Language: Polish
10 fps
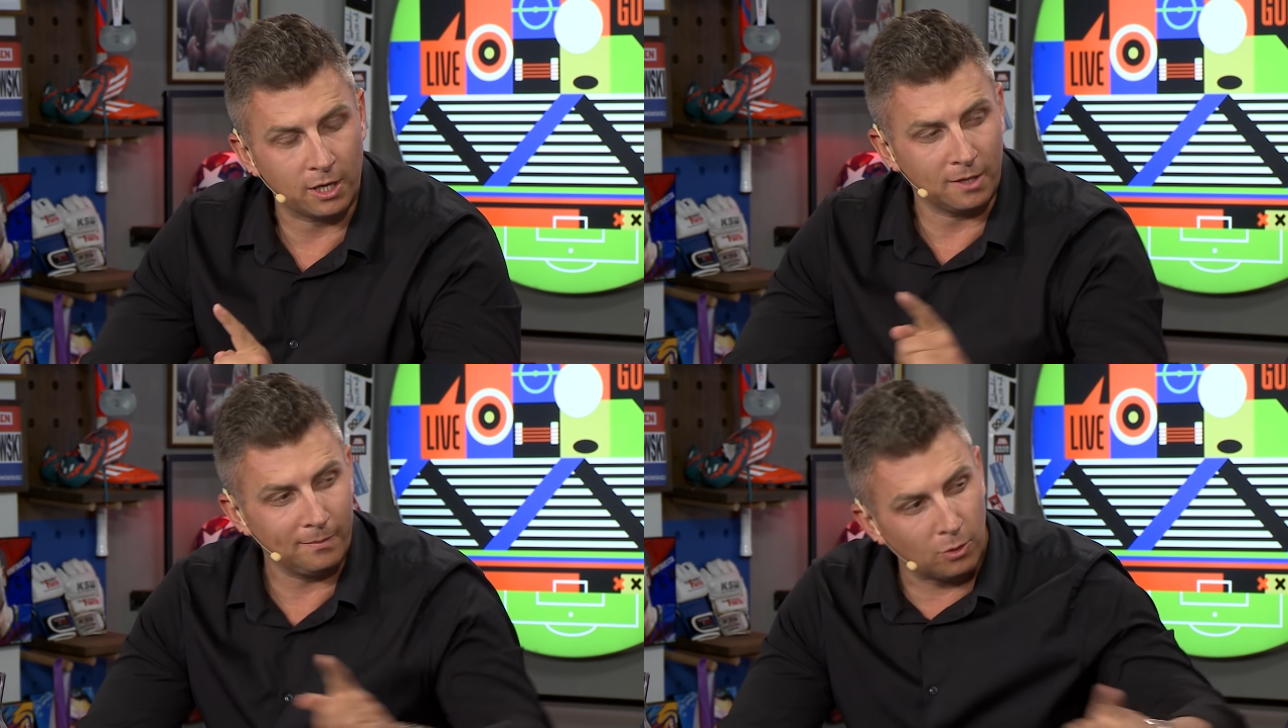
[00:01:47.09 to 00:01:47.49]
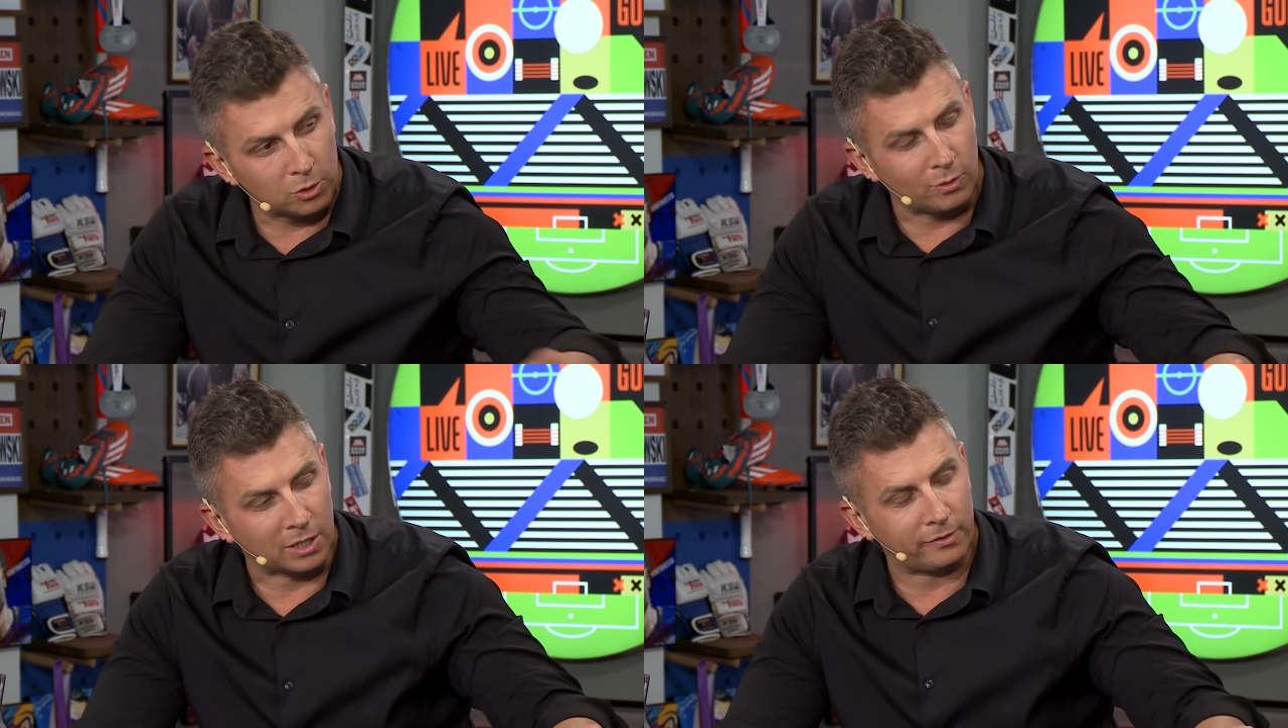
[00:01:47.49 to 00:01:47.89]
Nie było
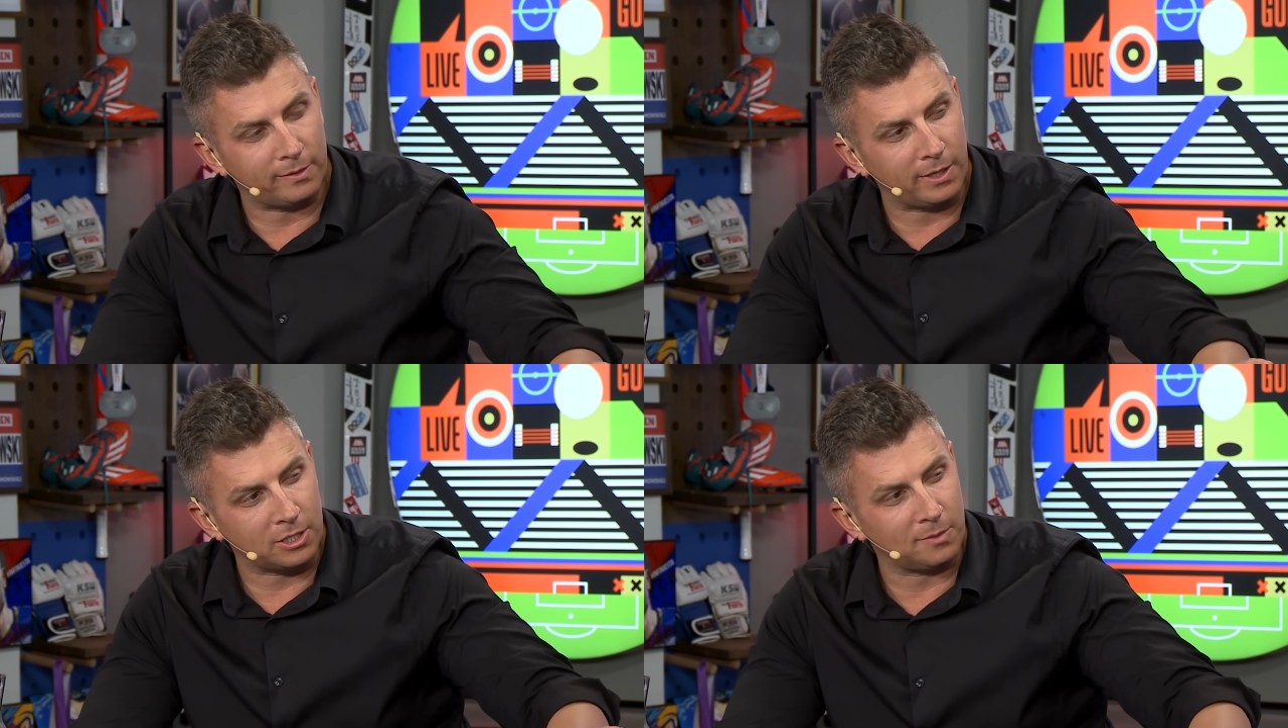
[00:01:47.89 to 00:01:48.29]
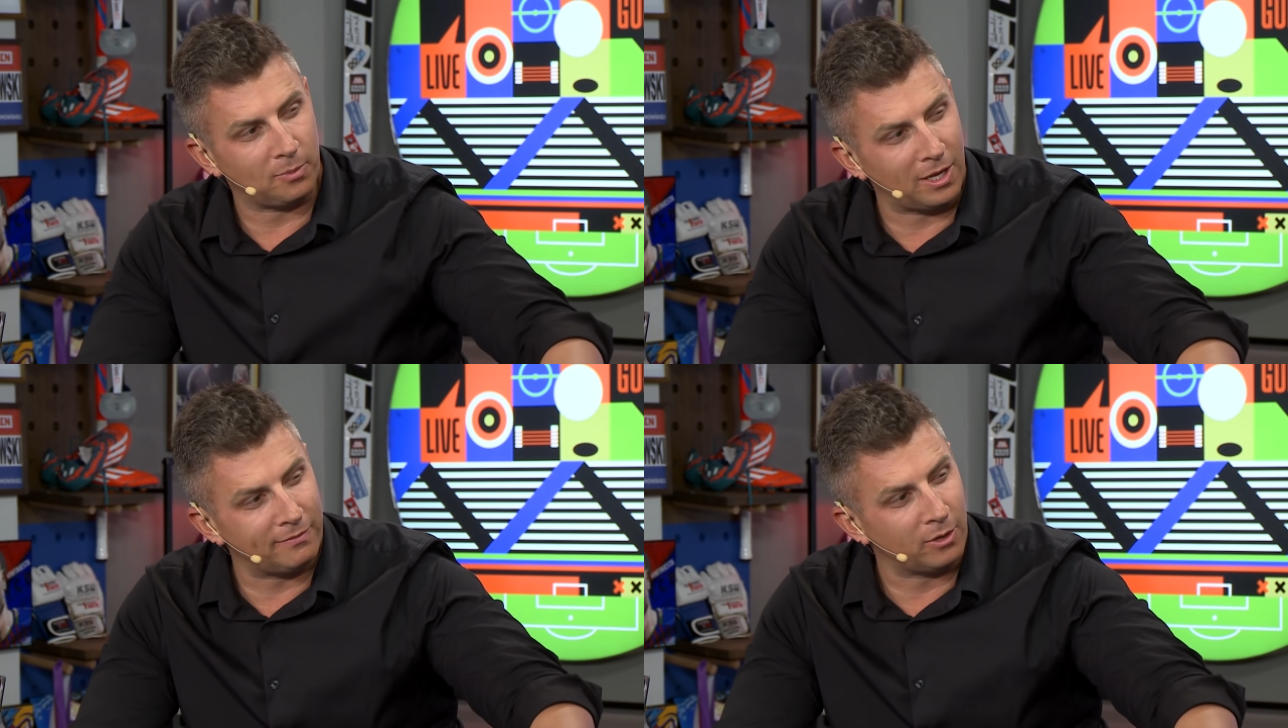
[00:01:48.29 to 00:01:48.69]
to łatwe, bo jak się się
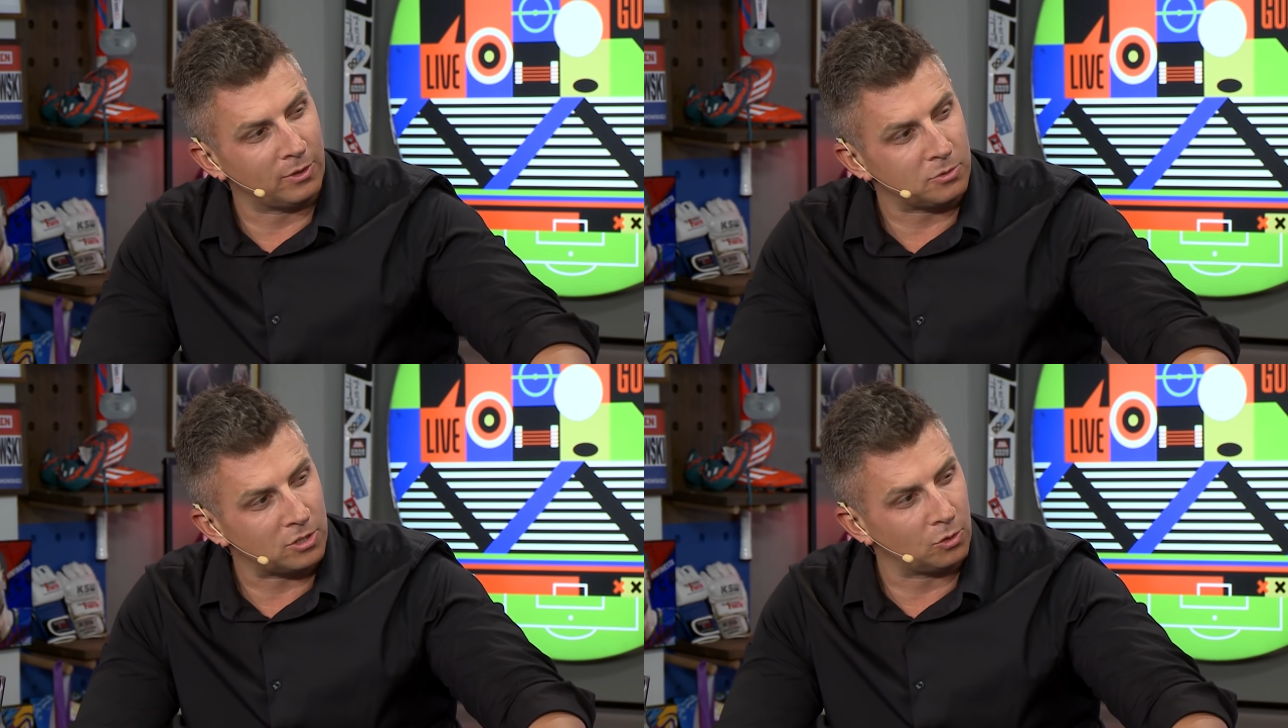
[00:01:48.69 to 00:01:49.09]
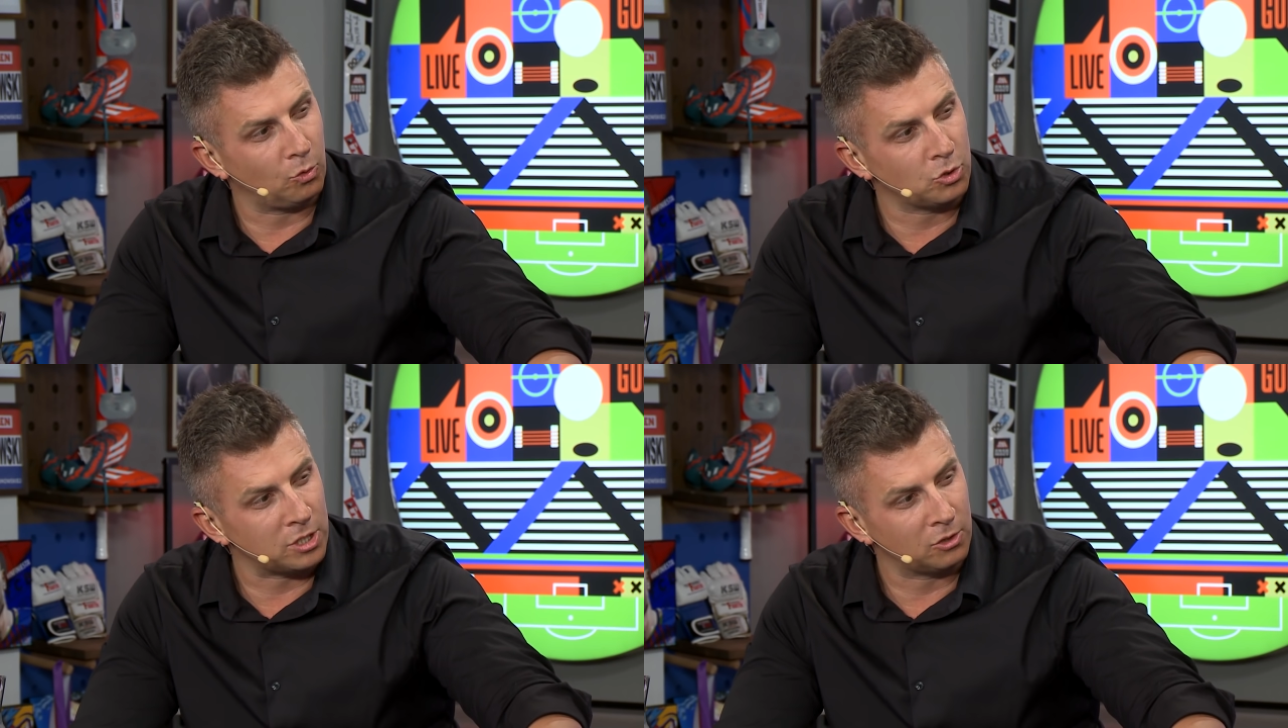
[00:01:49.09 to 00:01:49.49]
pojawiał na przykład
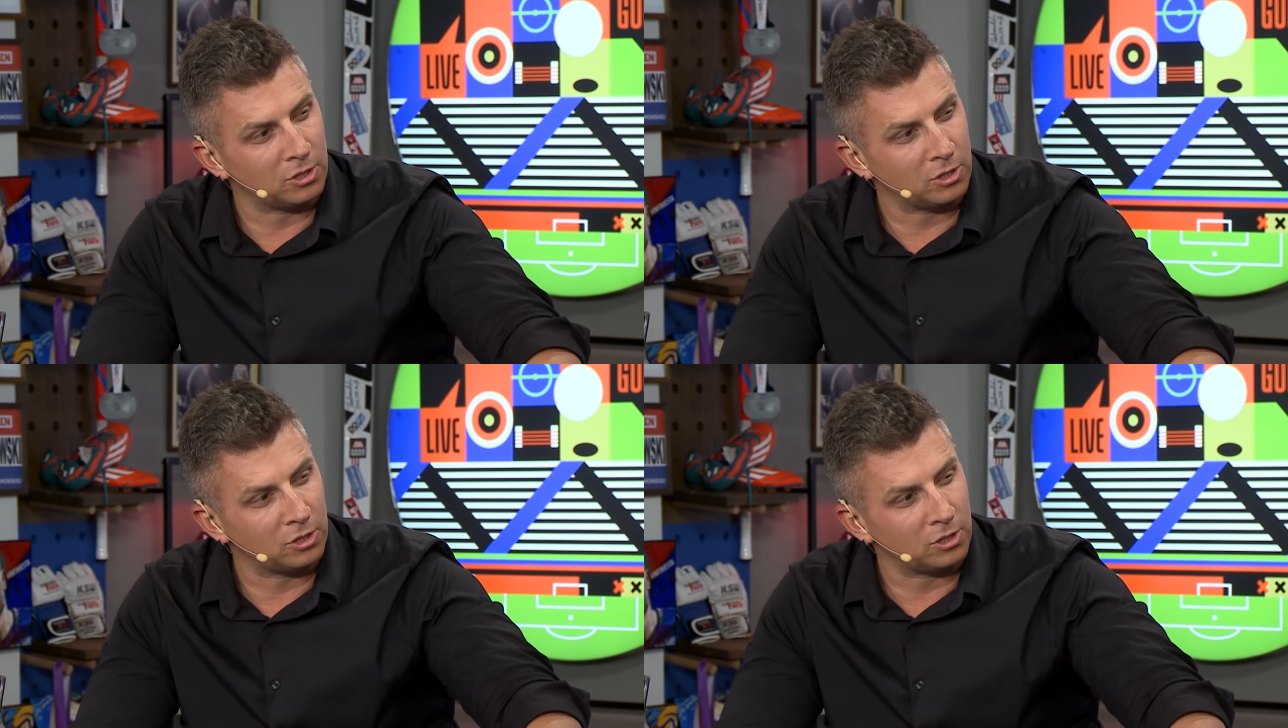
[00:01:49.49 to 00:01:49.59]
uczeń,